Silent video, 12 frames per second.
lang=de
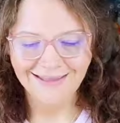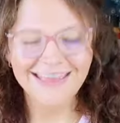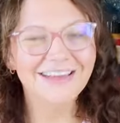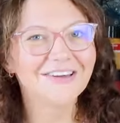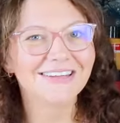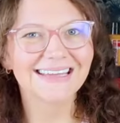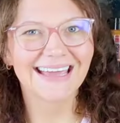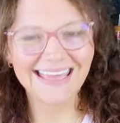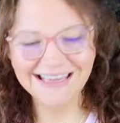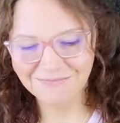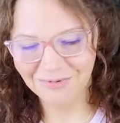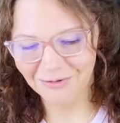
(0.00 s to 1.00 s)
Ihr könnt
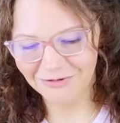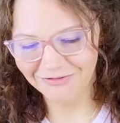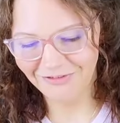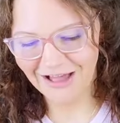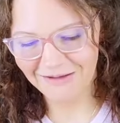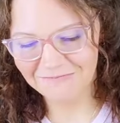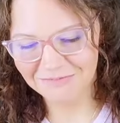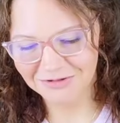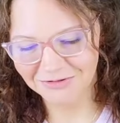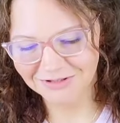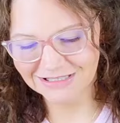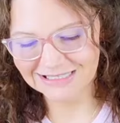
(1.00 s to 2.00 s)
Regenbogenfarben
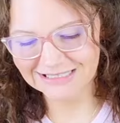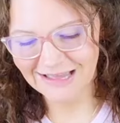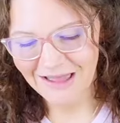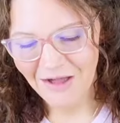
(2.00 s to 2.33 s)
benutzen